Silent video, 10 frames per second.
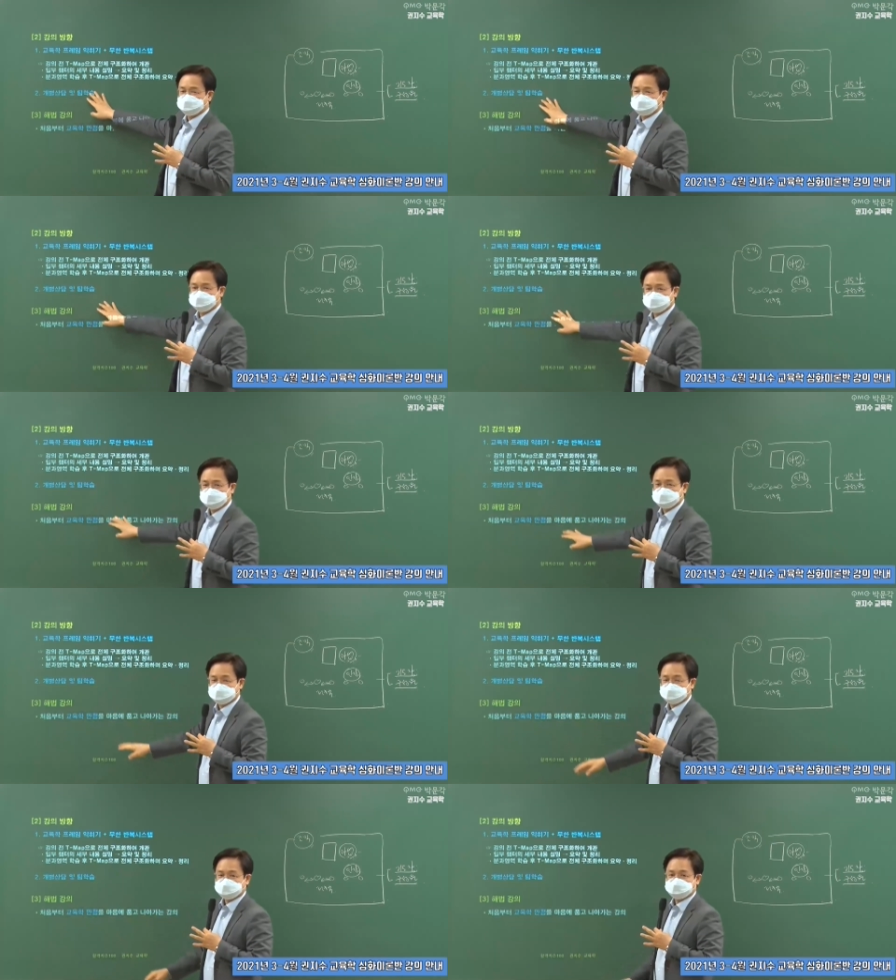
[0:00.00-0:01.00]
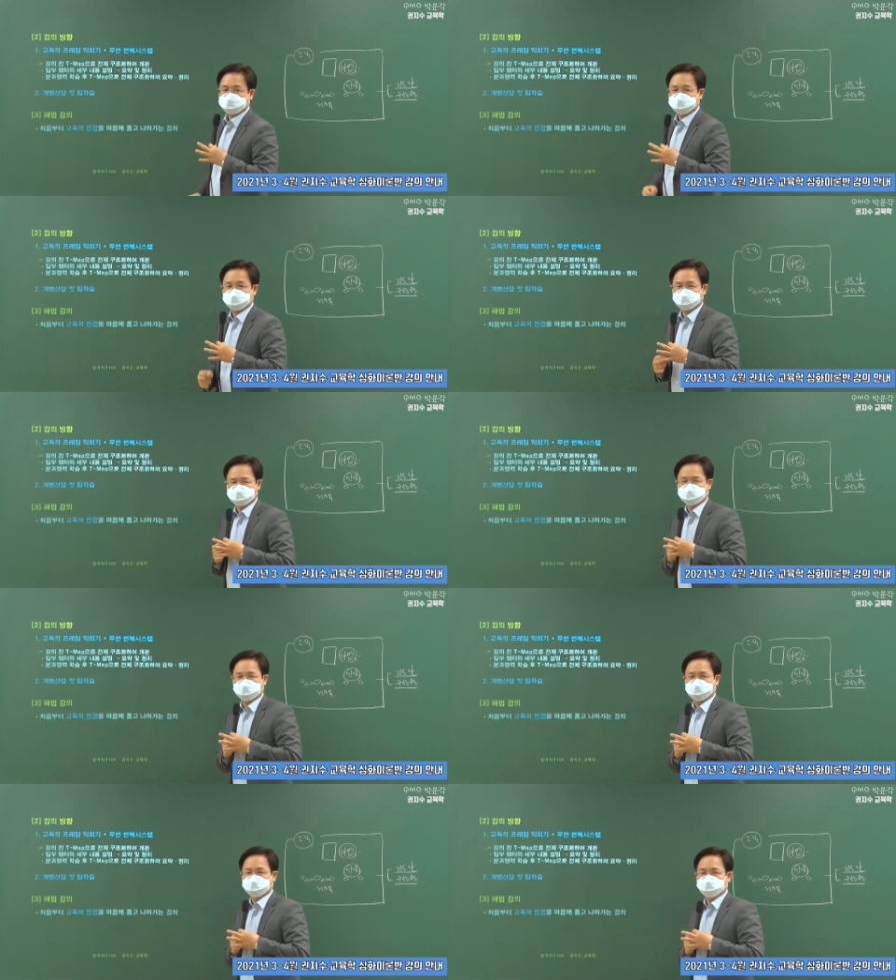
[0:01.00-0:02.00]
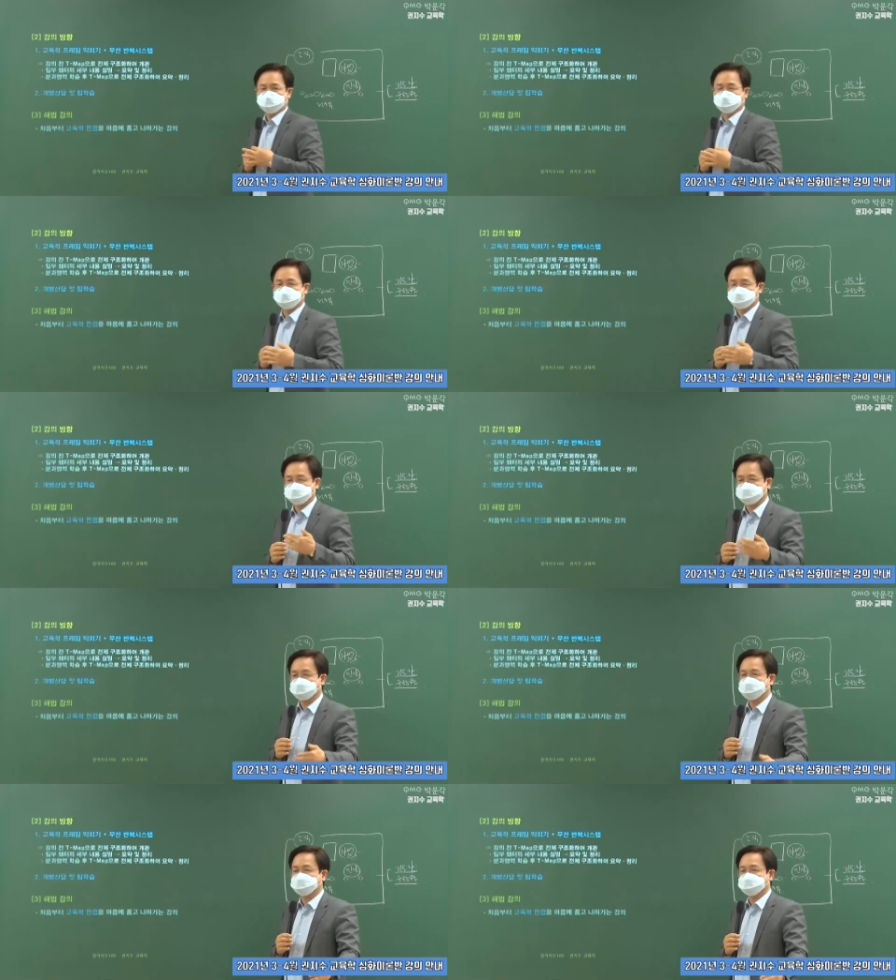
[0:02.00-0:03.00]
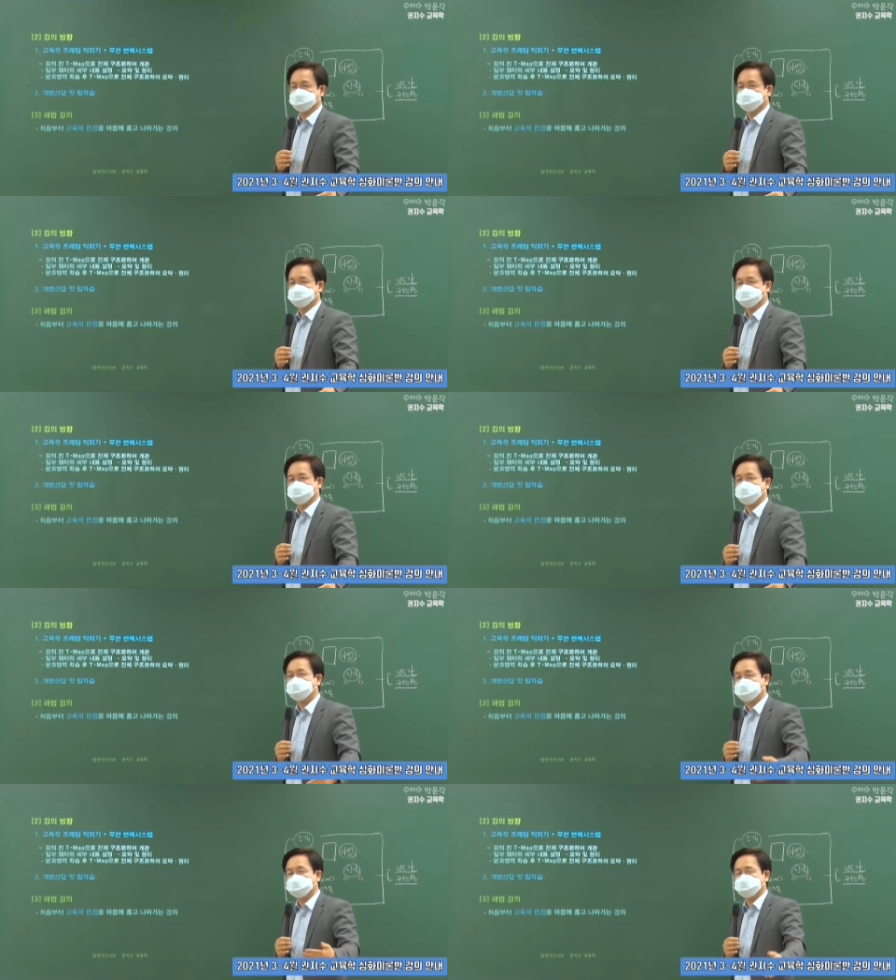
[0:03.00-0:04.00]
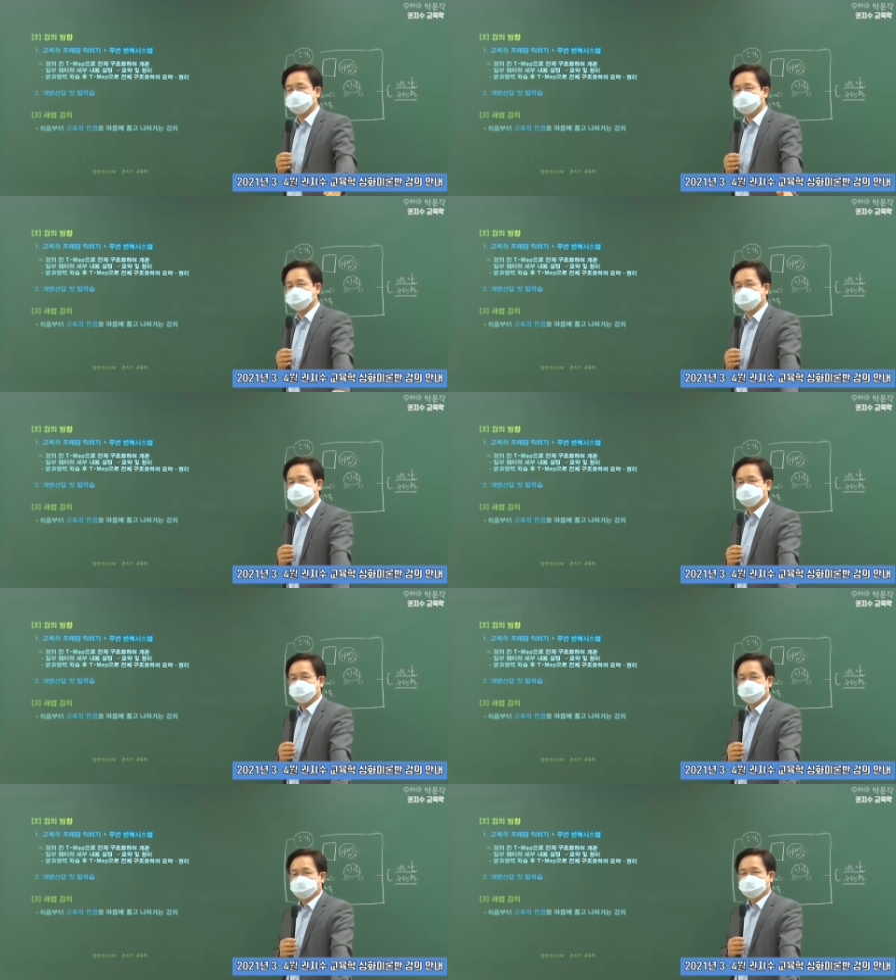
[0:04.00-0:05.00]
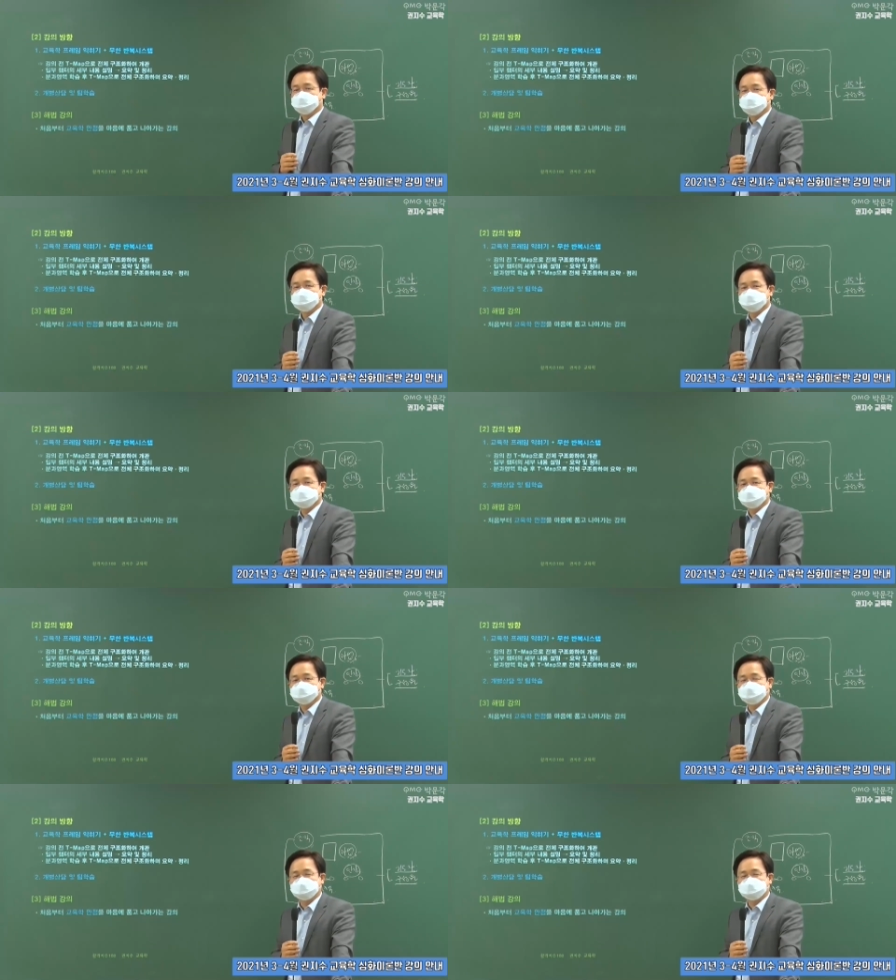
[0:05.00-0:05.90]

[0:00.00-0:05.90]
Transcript: 그 스터디인데, 스터디는 모르겠어요. 이제 삼월 나와 봐야지 알겠죠. 현재는 우리